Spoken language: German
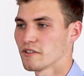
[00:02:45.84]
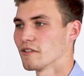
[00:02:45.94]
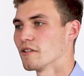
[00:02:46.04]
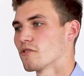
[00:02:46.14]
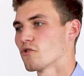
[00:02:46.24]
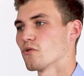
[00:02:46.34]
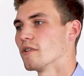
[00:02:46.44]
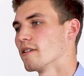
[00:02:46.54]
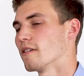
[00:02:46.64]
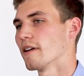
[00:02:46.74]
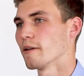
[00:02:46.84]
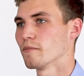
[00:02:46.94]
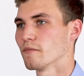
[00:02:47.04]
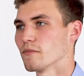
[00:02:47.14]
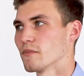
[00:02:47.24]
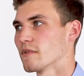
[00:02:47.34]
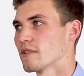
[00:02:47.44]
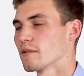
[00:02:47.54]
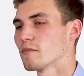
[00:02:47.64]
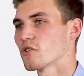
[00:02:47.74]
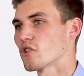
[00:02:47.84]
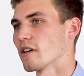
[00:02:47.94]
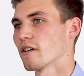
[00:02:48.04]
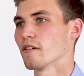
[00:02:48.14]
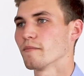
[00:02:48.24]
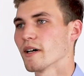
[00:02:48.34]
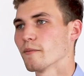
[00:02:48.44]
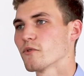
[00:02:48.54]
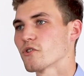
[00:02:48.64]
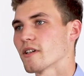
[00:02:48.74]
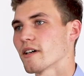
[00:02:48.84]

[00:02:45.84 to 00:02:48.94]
findet das Studentenleben ziemlich stark auf dem Campus